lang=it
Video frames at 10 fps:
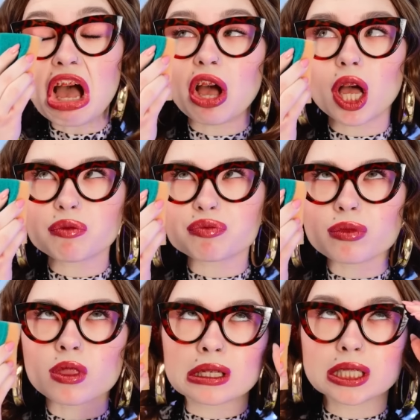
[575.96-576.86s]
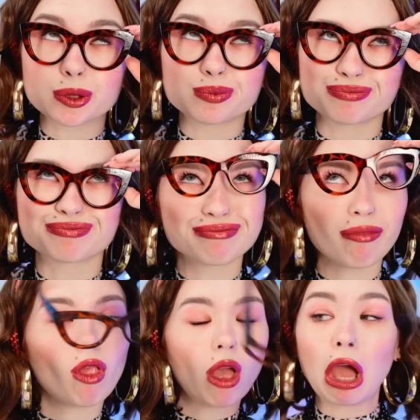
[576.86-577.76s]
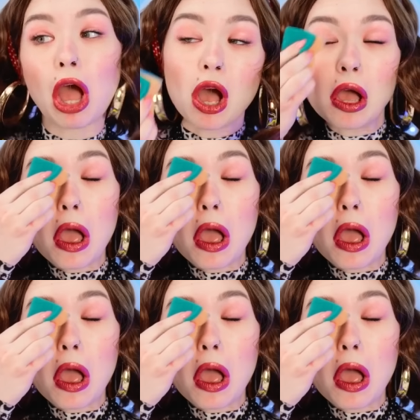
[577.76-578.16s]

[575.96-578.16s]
il colore migliore. Ah, sì, gli occhiali.